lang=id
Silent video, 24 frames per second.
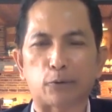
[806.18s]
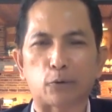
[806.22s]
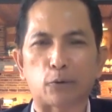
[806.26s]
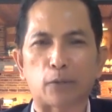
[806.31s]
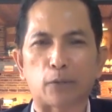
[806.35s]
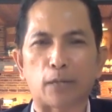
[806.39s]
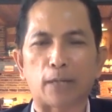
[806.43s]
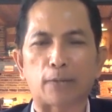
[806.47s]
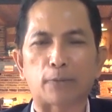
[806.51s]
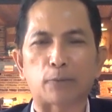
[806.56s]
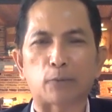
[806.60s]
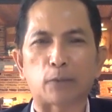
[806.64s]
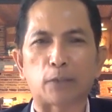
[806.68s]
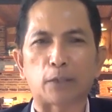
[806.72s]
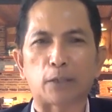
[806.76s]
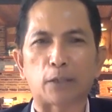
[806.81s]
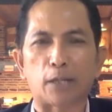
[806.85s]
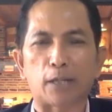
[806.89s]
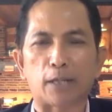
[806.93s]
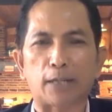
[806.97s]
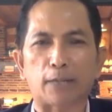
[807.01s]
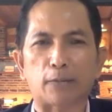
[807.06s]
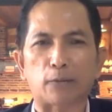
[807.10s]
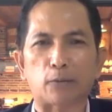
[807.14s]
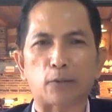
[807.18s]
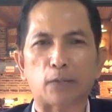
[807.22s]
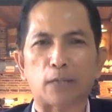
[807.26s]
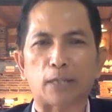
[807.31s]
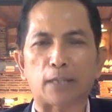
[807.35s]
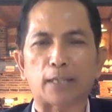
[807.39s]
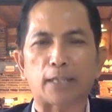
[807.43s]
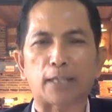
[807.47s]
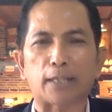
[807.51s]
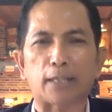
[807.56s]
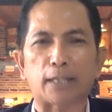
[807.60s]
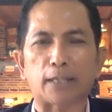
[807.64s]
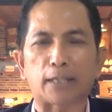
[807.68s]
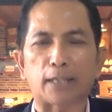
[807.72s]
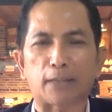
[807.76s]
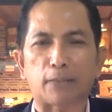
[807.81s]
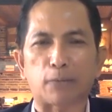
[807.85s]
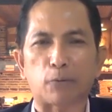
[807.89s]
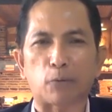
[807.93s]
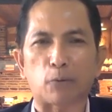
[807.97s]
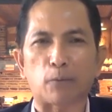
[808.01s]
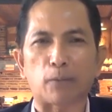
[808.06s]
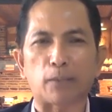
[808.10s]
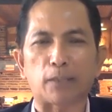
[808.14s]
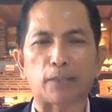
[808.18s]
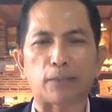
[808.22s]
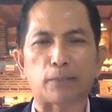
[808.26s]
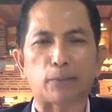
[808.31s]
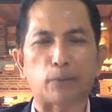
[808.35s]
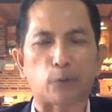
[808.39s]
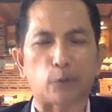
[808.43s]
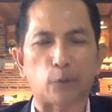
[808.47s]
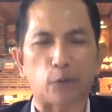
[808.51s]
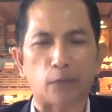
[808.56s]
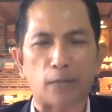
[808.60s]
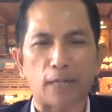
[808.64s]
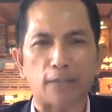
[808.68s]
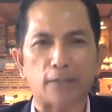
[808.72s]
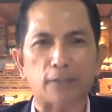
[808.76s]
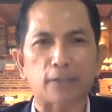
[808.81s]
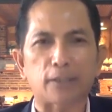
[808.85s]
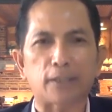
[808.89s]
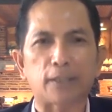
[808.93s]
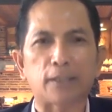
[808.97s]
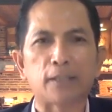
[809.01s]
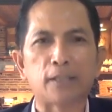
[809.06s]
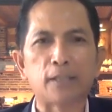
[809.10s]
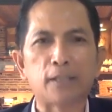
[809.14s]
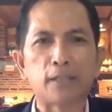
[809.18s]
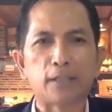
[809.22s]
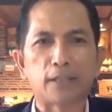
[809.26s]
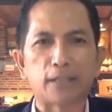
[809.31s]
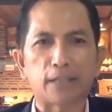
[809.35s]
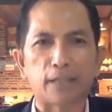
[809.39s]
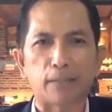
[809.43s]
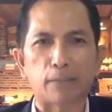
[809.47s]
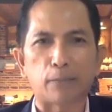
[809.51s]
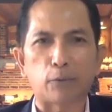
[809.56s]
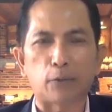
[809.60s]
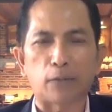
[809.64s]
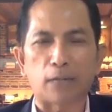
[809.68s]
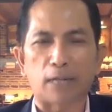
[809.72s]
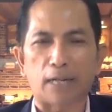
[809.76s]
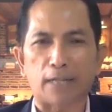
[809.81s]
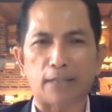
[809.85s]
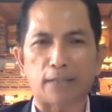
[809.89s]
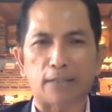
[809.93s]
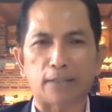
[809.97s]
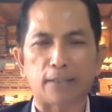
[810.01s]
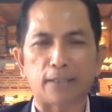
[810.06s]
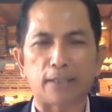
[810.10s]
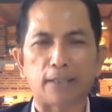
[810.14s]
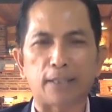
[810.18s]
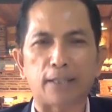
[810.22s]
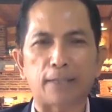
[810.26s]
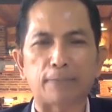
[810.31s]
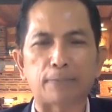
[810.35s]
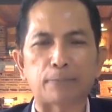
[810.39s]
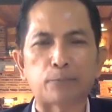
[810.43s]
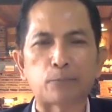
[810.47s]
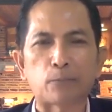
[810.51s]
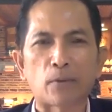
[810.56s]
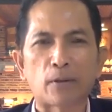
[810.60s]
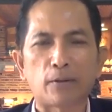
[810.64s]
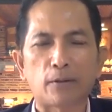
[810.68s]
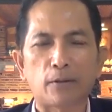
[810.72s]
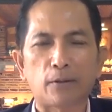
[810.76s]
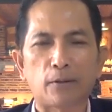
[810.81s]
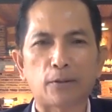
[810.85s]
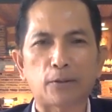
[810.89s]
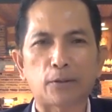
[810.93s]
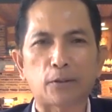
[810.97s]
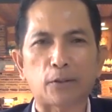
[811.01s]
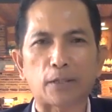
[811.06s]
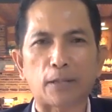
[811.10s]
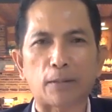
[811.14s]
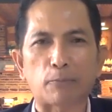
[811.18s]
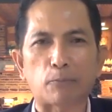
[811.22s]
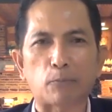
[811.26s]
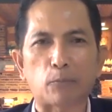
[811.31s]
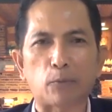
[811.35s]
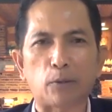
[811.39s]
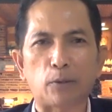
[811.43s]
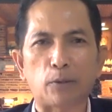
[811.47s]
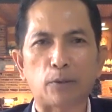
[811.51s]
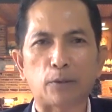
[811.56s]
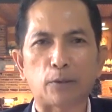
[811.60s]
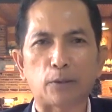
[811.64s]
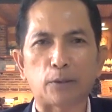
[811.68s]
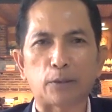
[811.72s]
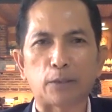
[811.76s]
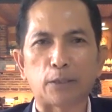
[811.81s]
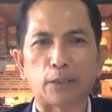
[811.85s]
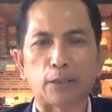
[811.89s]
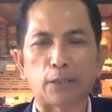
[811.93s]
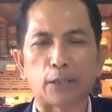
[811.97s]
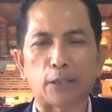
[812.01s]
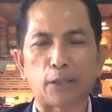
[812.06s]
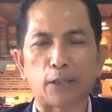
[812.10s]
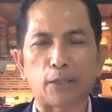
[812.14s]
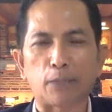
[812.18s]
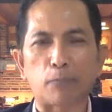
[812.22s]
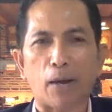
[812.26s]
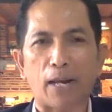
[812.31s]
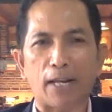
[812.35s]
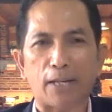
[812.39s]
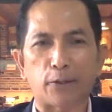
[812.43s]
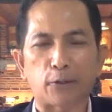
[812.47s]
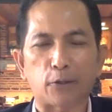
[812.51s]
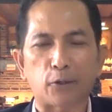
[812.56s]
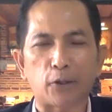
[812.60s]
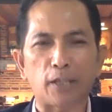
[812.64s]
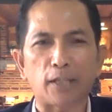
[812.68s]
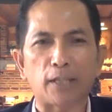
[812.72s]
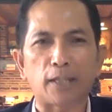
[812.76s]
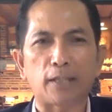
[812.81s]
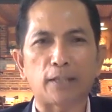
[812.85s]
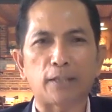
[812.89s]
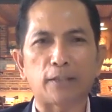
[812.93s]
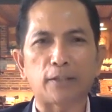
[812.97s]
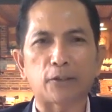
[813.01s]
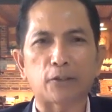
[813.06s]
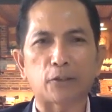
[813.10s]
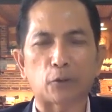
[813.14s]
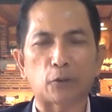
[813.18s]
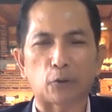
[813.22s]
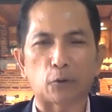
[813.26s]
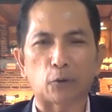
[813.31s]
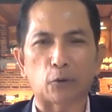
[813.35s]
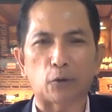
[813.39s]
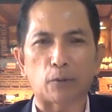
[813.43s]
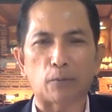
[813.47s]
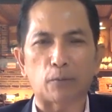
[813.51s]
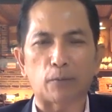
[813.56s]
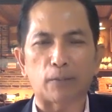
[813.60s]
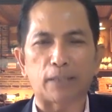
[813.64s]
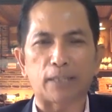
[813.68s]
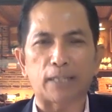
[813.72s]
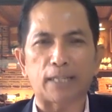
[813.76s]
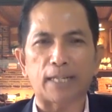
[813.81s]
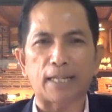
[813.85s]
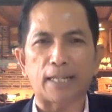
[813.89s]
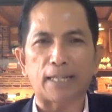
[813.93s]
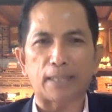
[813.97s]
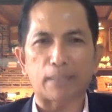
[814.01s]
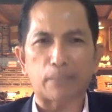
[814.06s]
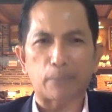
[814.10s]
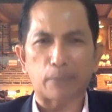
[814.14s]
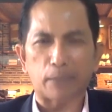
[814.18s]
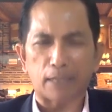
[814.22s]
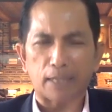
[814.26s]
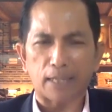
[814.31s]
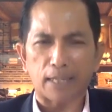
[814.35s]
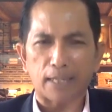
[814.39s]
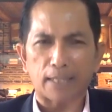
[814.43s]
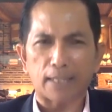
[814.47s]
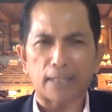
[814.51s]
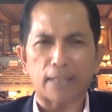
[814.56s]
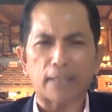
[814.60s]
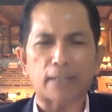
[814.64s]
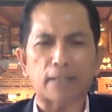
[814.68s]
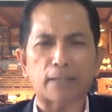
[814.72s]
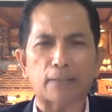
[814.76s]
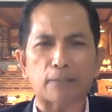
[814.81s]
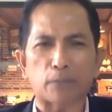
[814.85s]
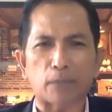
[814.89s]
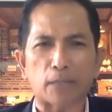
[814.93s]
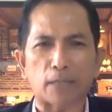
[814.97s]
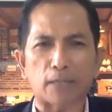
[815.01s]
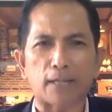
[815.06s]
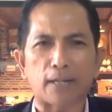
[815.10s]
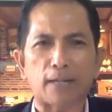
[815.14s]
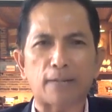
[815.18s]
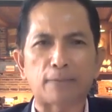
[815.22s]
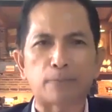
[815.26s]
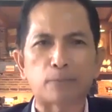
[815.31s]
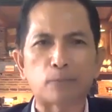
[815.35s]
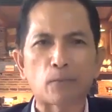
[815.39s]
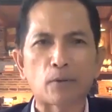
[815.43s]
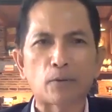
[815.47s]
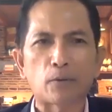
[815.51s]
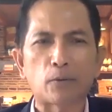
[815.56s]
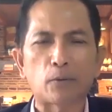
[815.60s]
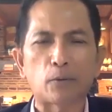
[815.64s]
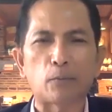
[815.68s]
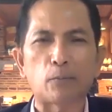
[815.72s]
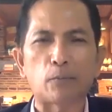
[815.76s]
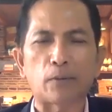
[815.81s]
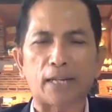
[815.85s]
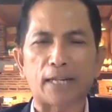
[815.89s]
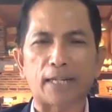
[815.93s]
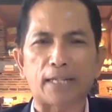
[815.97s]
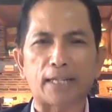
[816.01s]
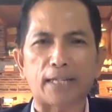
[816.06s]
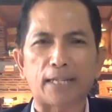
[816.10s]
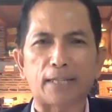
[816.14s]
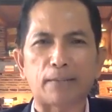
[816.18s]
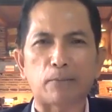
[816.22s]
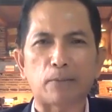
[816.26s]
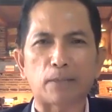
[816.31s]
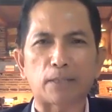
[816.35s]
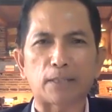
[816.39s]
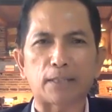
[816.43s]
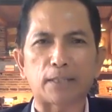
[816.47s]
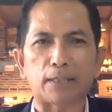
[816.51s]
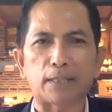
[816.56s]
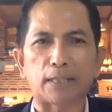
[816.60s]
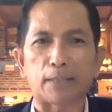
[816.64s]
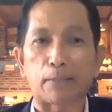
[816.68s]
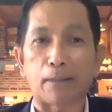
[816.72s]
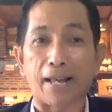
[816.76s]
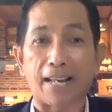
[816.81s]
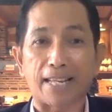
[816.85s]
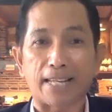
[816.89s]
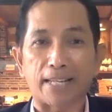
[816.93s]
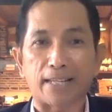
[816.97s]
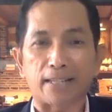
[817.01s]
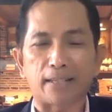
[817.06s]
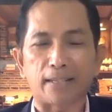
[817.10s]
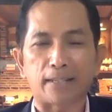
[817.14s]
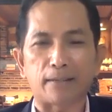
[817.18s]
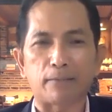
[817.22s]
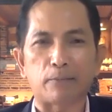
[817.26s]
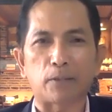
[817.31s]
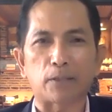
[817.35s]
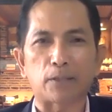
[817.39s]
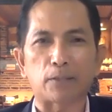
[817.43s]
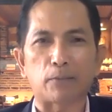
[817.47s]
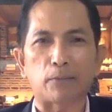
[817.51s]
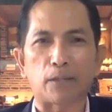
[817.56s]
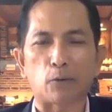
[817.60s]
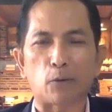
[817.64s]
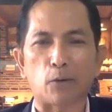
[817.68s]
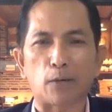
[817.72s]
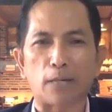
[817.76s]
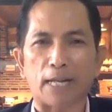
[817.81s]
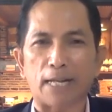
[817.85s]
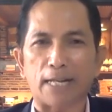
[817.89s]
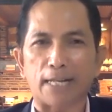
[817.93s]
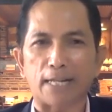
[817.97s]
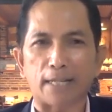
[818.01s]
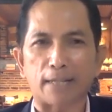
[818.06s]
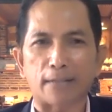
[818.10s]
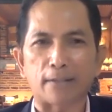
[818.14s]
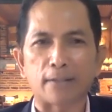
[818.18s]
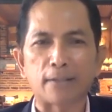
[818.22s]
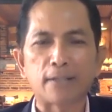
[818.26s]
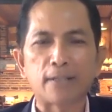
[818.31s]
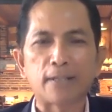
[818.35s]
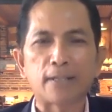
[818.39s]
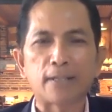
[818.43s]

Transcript: sudah di tingkat katanya ada reformasi birokrasi, remunerasinya uh, tetap uh, dijadikan paling tinggi di seluruh kementerian, tapi ternyata tetap saja uh, mereka ini masih jadi maling, ya masih maling uang rakyat.